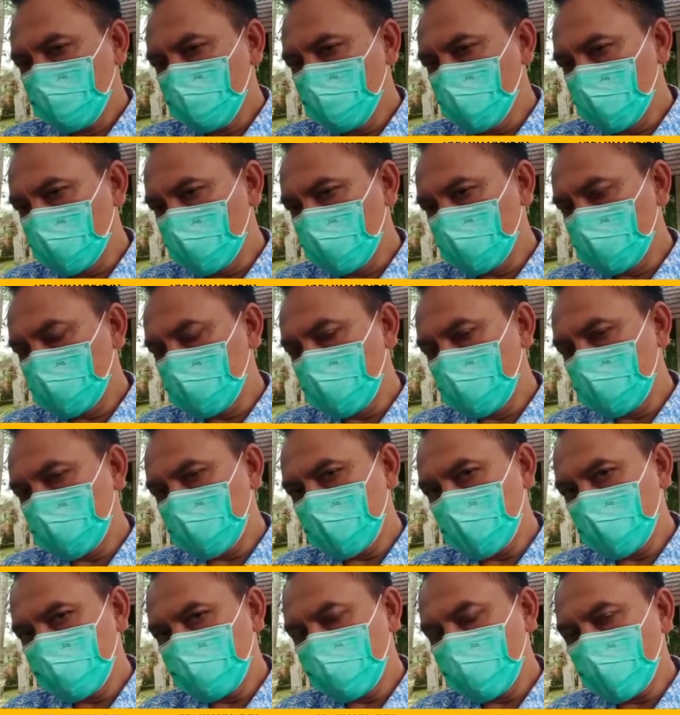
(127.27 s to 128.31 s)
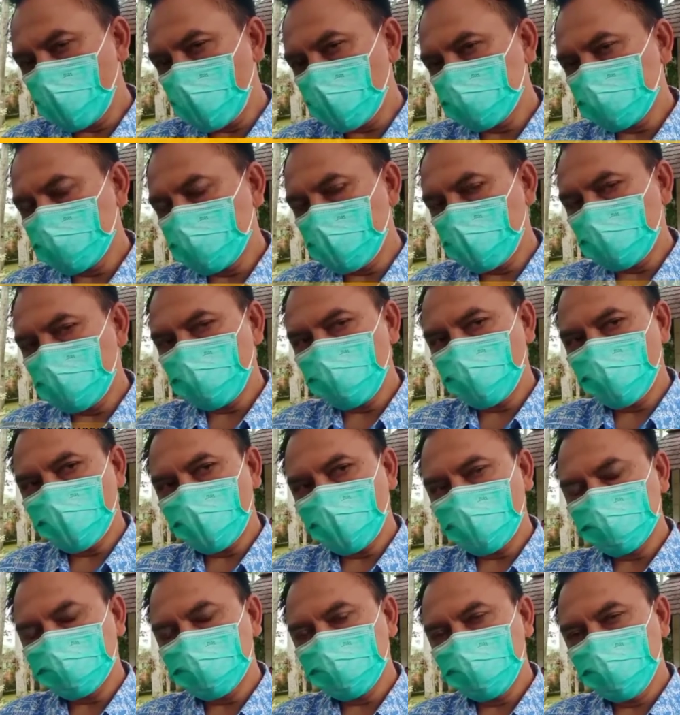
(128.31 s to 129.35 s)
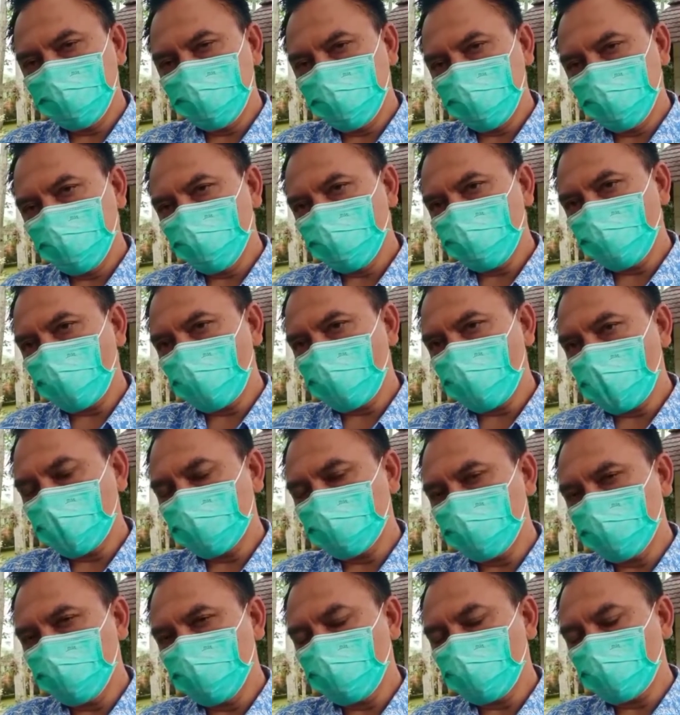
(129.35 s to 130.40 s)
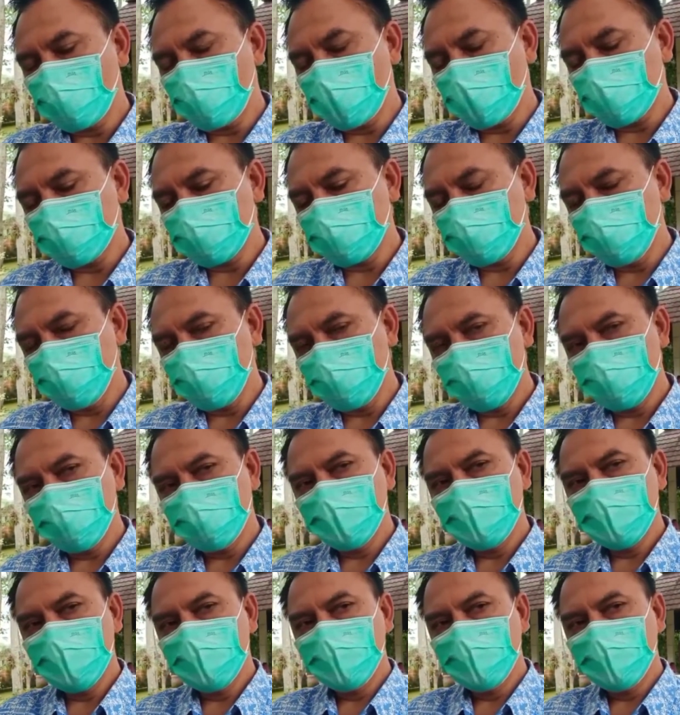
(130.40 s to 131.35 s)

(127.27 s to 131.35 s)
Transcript: berikan advokasi-advokasi informasi-informasi